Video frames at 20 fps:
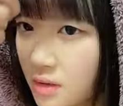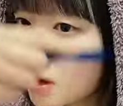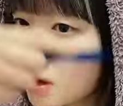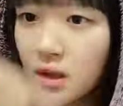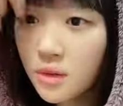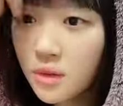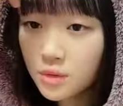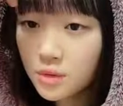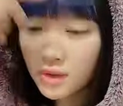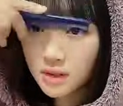クっ
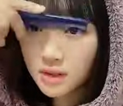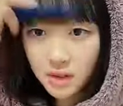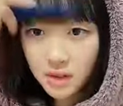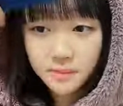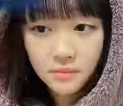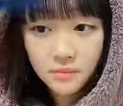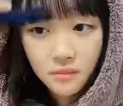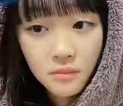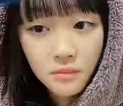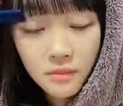てなんだろ
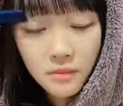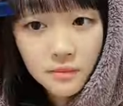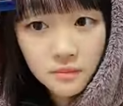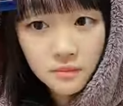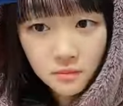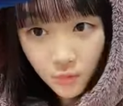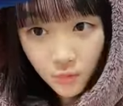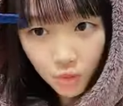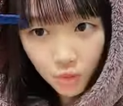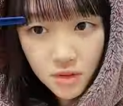
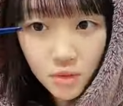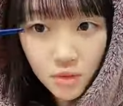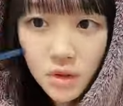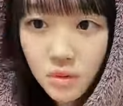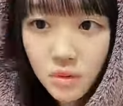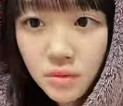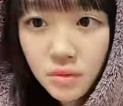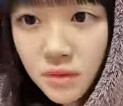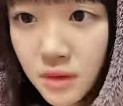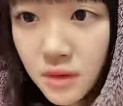
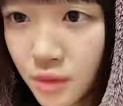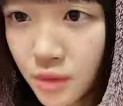う